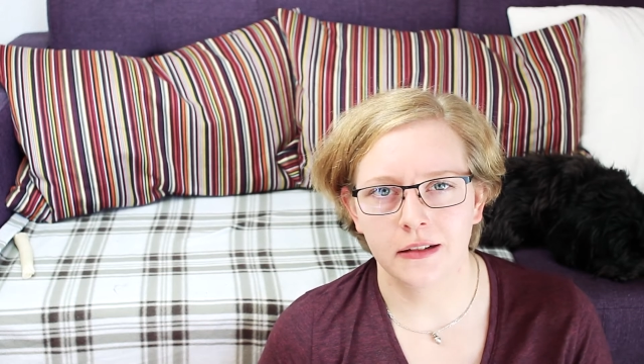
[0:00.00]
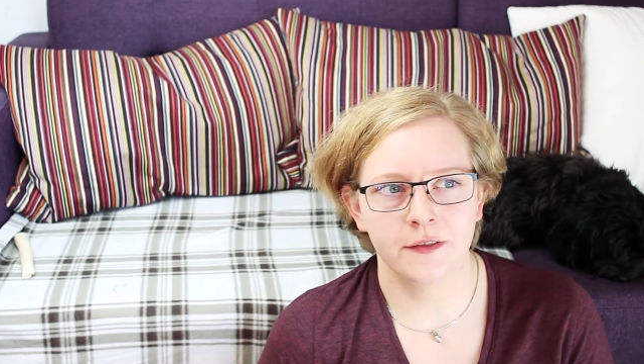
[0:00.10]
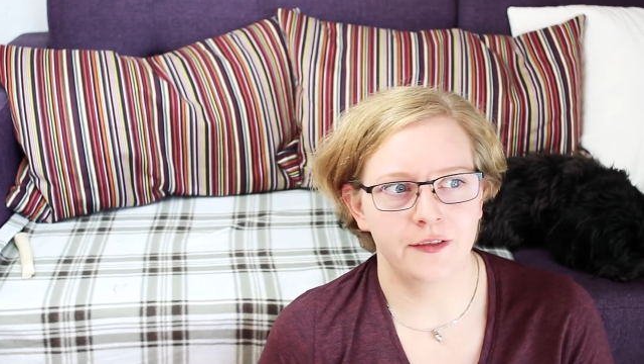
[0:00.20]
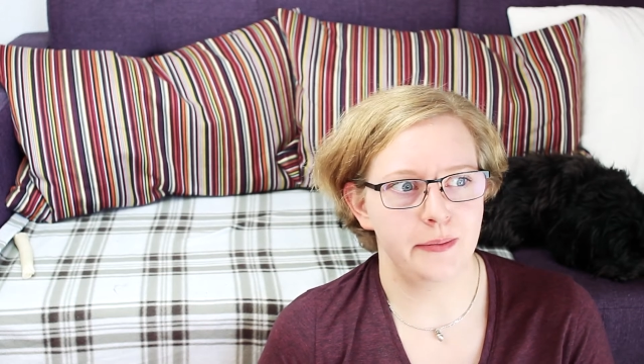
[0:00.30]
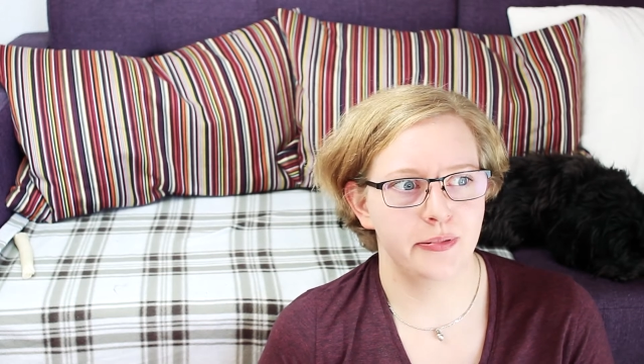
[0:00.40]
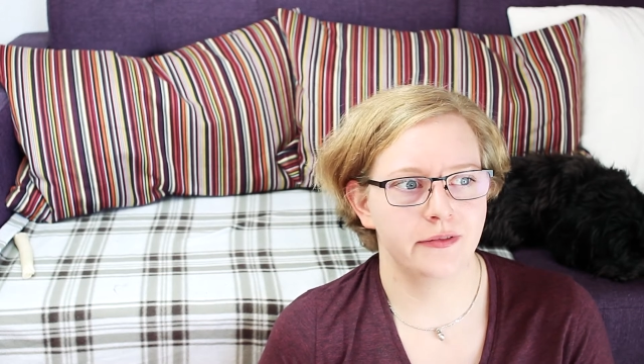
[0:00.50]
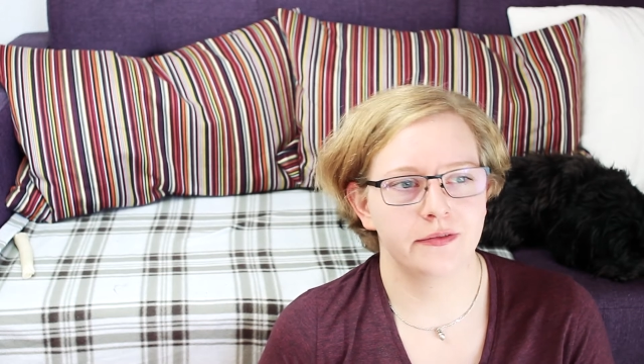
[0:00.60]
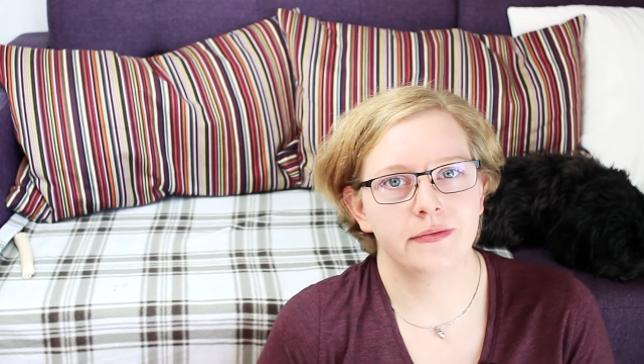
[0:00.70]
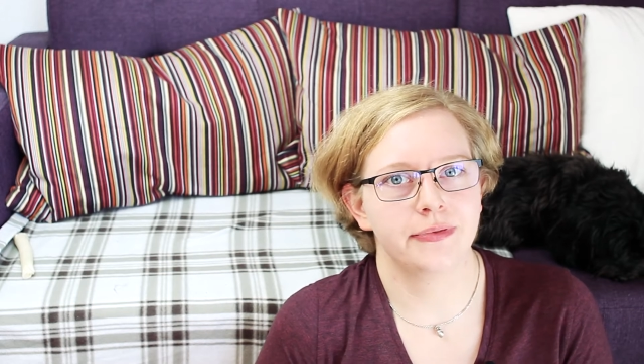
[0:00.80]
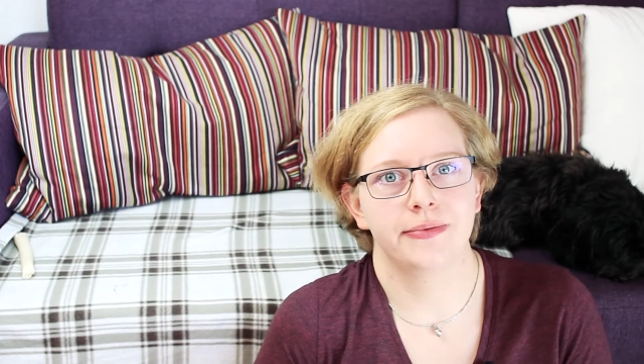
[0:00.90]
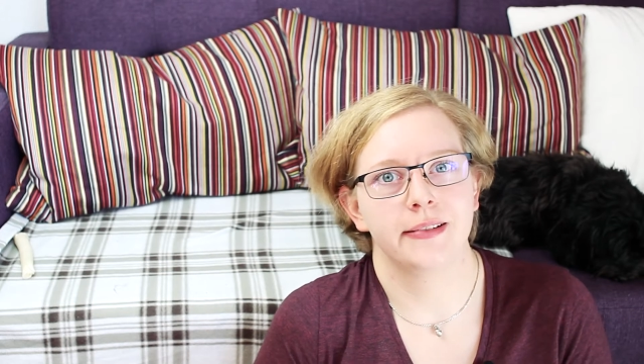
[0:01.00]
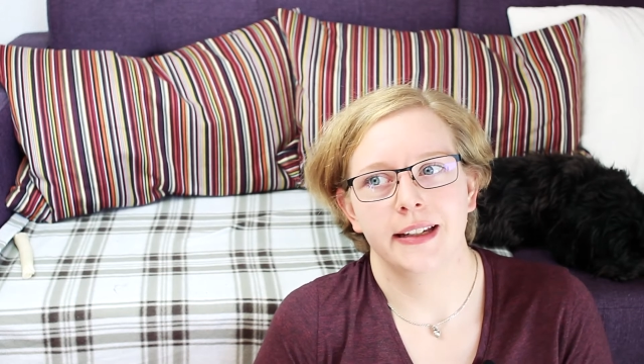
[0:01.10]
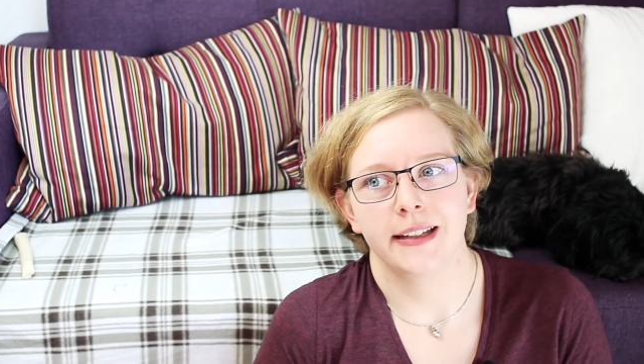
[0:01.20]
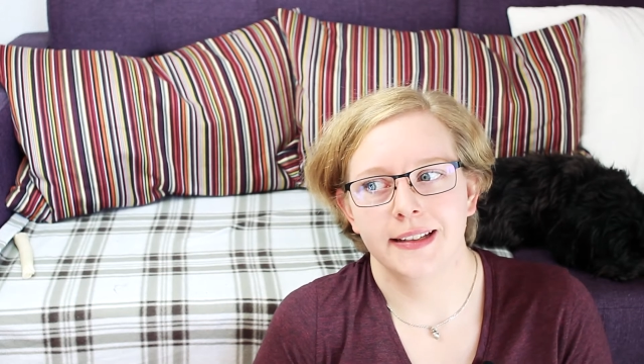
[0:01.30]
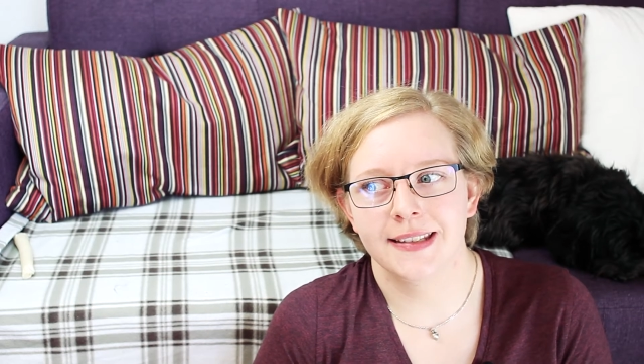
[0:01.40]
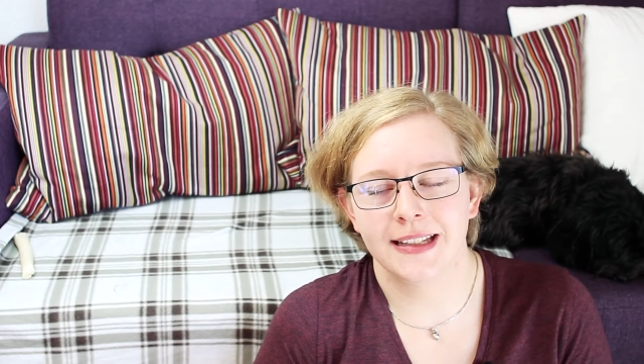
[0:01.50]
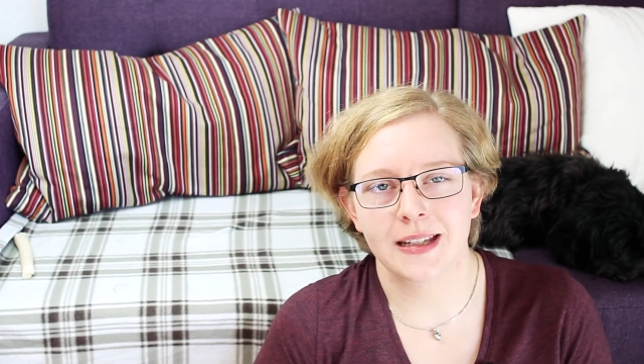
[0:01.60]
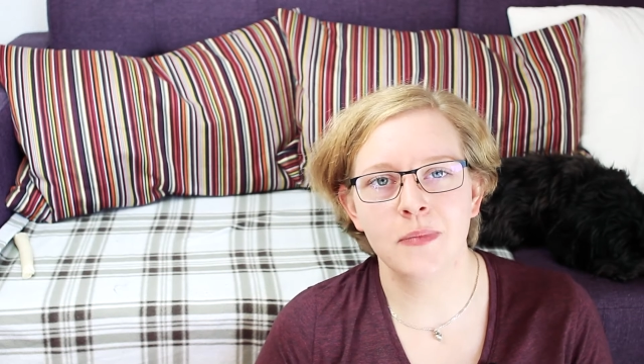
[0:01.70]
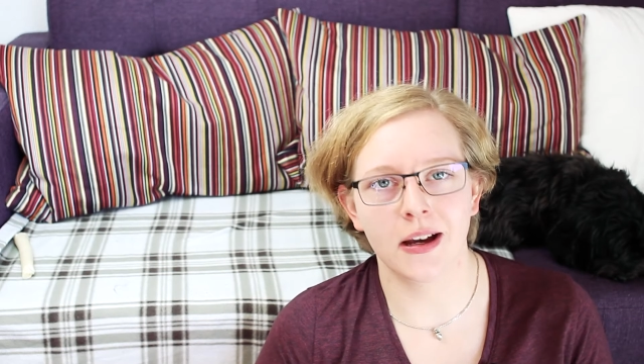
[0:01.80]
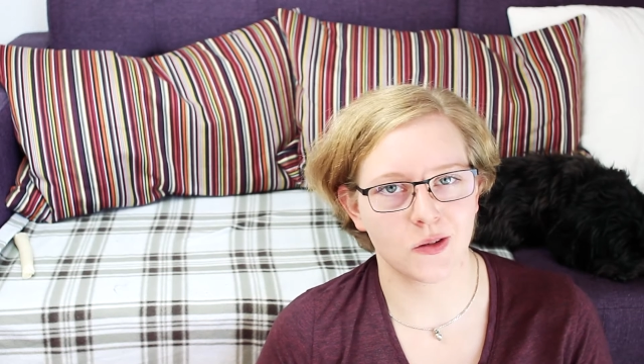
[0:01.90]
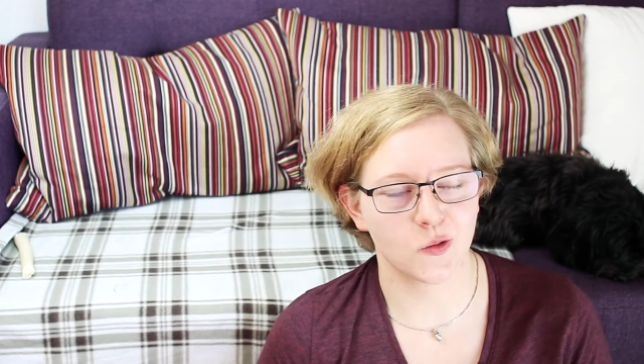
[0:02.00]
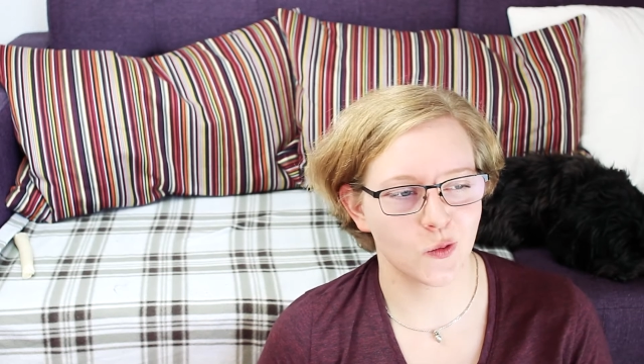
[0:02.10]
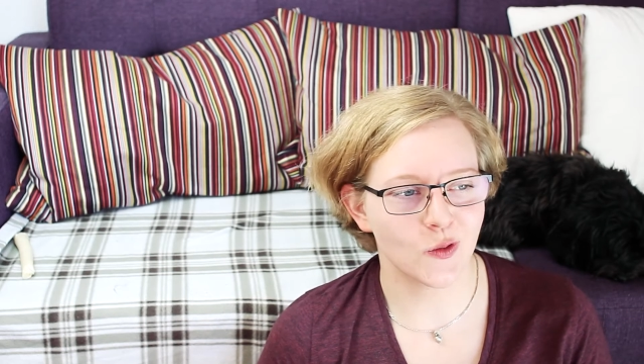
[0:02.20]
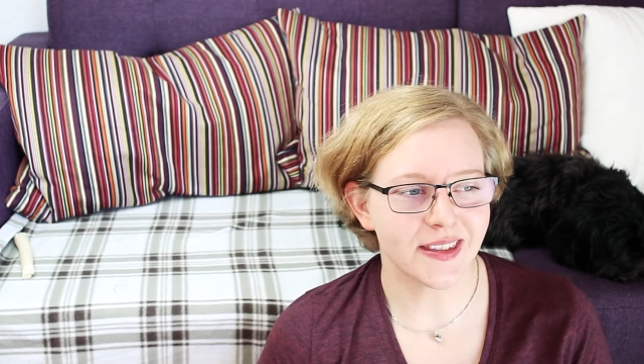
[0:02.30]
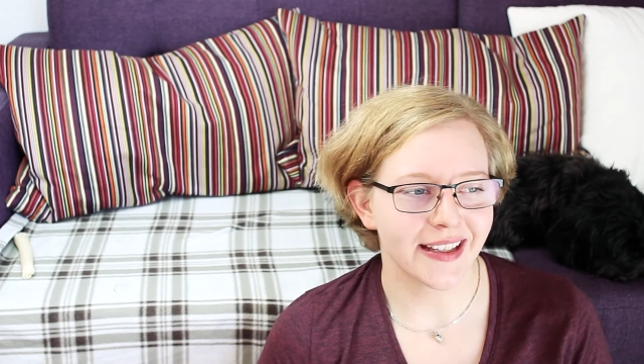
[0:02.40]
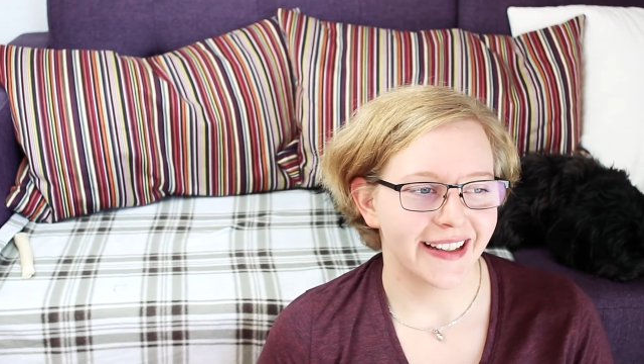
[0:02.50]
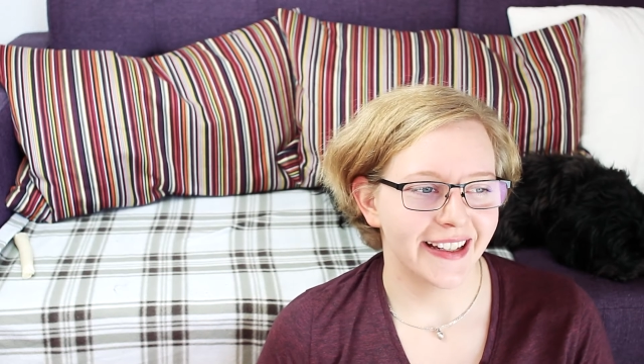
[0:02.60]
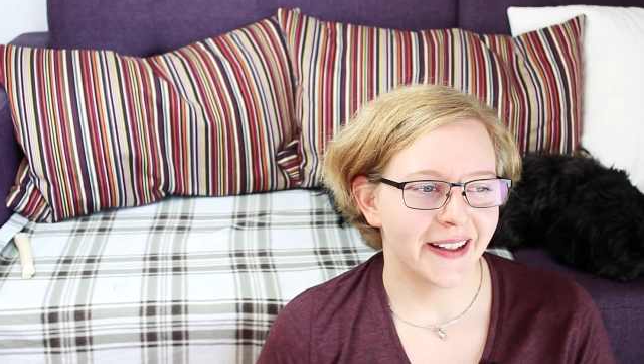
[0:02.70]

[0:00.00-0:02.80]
Und Welpe, die sind immer süß.